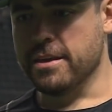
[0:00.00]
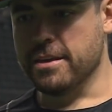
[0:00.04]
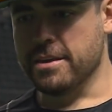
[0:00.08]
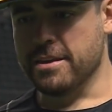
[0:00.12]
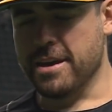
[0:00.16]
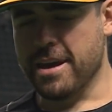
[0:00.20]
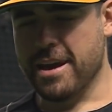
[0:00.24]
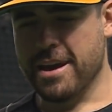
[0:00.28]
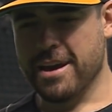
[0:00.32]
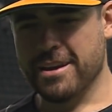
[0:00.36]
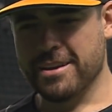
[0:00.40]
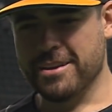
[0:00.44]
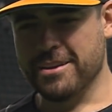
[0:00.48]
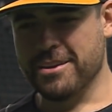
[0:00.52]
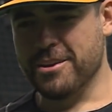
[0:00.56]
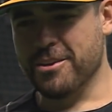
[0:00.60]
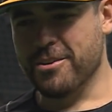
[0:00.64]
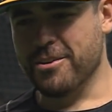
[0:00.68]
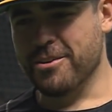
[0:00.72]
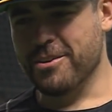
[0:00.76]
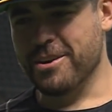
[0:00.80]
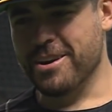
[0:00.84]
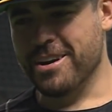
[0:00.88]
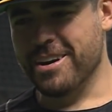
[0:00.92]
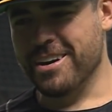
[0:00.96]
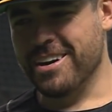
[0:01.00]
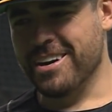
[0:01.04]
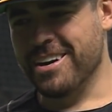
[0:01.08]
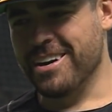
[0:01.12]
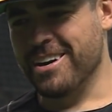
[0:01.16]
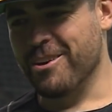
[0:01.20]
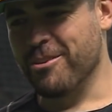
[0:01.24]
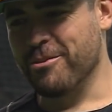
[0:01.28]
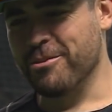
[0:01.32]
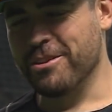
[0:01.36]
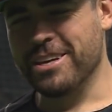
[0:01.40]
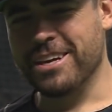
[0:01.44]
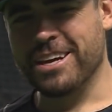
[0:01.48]
Yeah, you know,
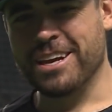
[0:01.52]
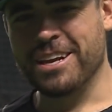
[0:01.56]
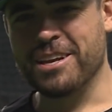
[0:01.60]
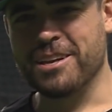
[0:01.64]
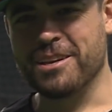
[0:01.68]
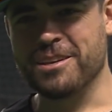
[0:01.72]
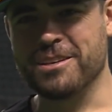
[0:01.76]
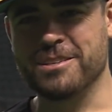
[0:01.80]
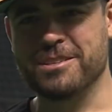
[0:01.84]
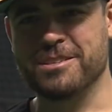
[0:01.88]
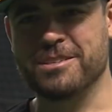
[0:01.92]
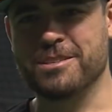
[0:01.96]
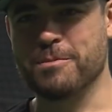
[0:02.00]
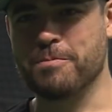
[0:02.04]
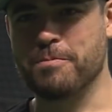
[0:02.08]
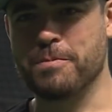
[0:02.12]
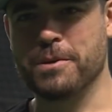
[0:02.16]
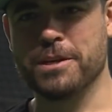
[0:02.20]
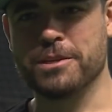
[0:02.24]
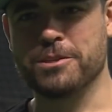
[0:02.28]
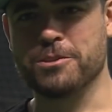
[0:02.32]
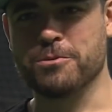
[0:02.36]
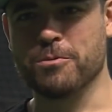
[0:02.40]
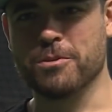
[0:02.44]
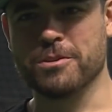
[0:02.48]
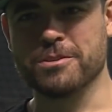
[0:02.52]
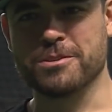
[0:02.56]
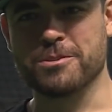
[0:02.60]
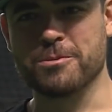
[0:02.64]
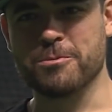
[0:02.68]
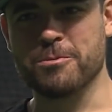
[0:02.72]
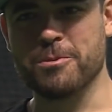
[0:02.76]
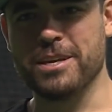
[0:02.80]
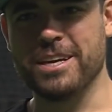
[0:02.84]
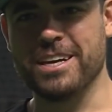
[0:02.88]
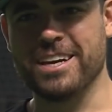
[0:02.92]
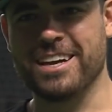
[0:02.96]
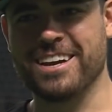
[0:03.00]
uh, only getting to pitch once a
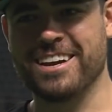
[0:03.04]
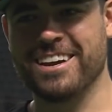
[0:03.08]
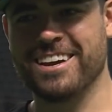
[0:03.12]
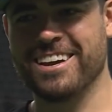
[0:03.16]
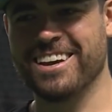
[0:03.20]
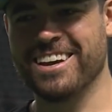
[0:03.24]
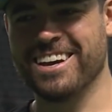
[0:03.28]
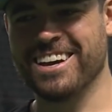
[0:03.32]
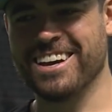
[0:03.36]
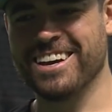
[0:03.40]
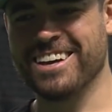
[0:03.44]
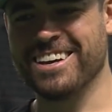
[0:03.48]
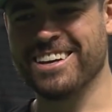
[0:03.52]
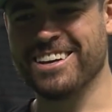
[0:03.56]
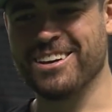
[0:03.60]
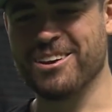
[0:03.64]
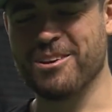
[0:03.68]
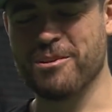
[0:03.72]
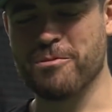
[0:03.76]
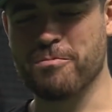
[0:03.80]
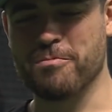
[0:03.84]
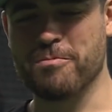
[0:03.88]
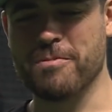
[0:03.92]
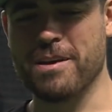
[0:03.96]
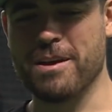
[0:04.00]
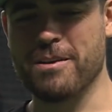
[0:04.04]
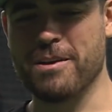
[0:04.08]
week, uh, you know,